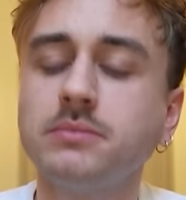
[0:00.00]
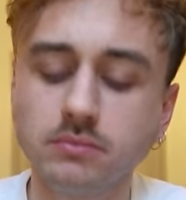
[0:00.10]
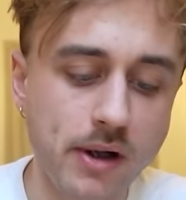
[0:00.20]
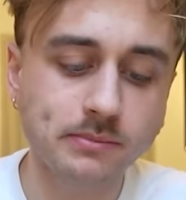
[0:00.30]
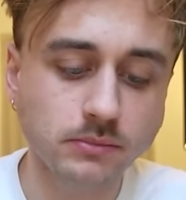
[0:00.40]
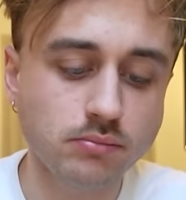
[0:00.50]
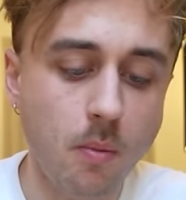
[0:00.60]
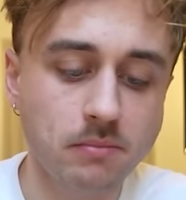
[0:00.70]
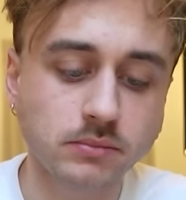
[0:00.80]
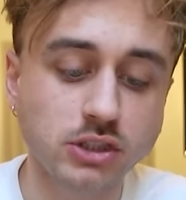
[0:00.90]
Ouais,
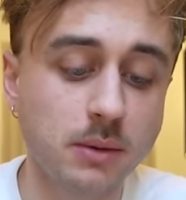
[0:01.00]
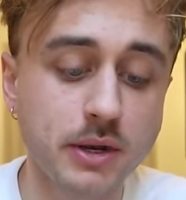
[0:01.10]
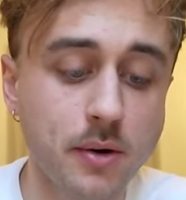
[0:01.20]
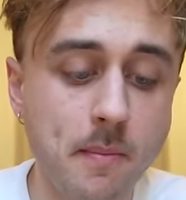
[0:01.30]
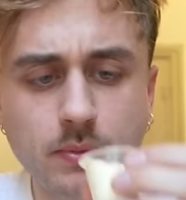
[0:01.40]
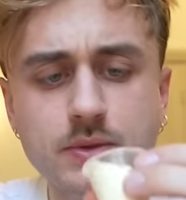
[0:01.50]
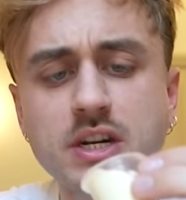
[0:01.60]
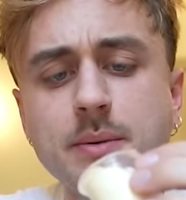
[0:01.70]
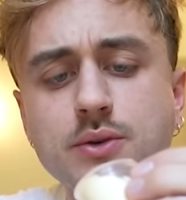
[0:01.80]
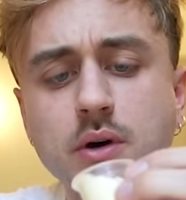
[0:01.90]
de la mayo. C'est
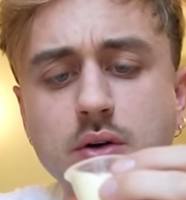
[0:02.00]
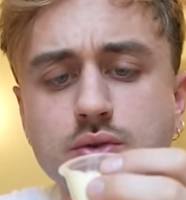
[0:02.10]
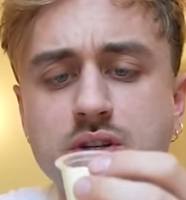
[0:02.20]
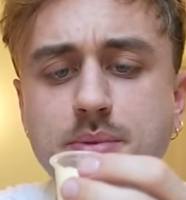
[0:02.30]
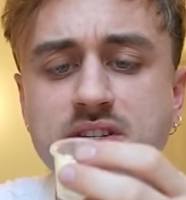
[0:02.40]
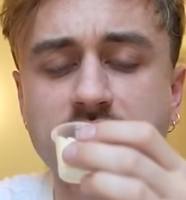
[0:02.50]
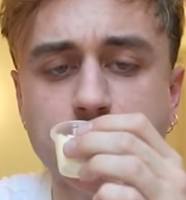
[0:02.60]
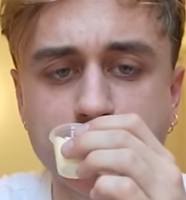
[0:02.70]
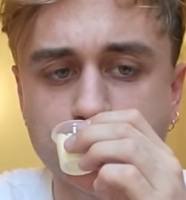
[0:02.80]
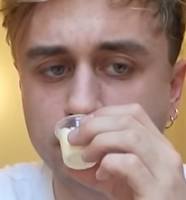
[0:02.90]
de la mayo, alors je sais pas si elle
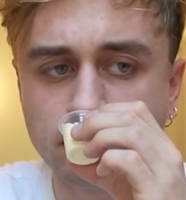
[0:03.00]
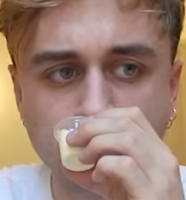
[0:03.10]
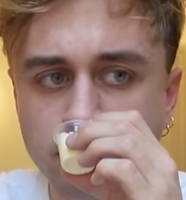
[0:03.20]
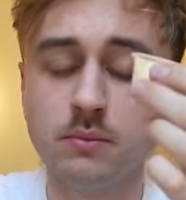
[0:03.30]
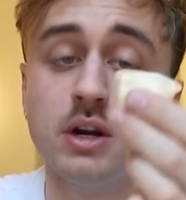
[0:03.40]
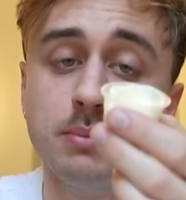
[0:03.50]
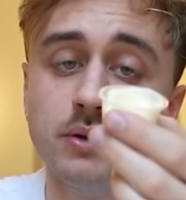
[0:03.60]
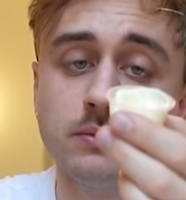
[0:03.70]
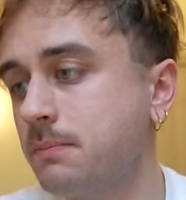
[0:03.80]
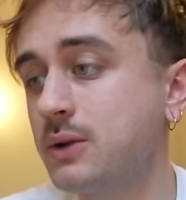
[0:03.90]
est maison, mais elle est
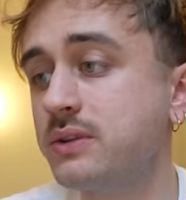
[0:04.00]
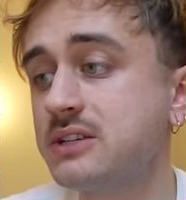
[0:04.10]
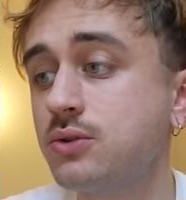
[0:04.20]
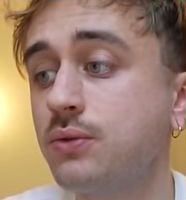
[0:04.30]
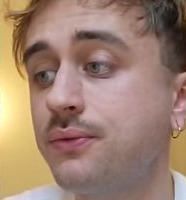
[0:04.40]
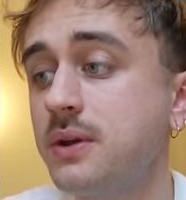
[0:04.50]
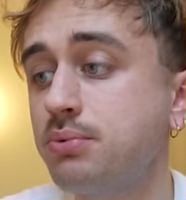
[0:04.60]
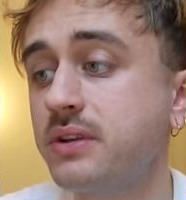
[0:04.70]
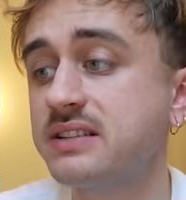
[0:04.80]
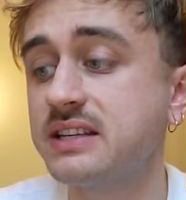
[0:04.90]
bonne. Mayonnaise truffée,
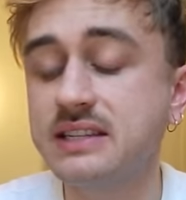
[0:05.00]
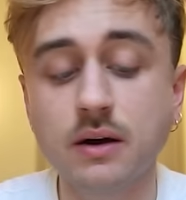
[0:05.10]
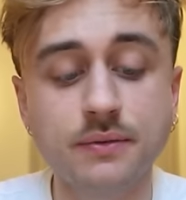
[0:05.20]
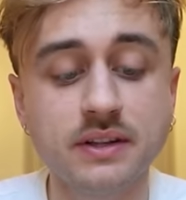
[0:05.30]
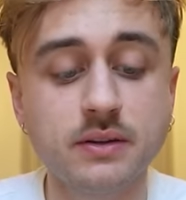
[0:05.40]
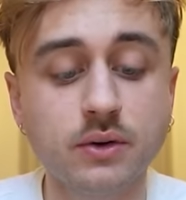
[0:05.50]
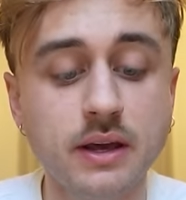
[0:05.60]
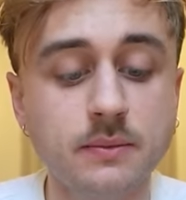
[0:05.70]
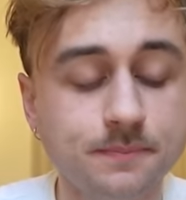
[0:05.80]
putain, c'est ça en fait. Ok.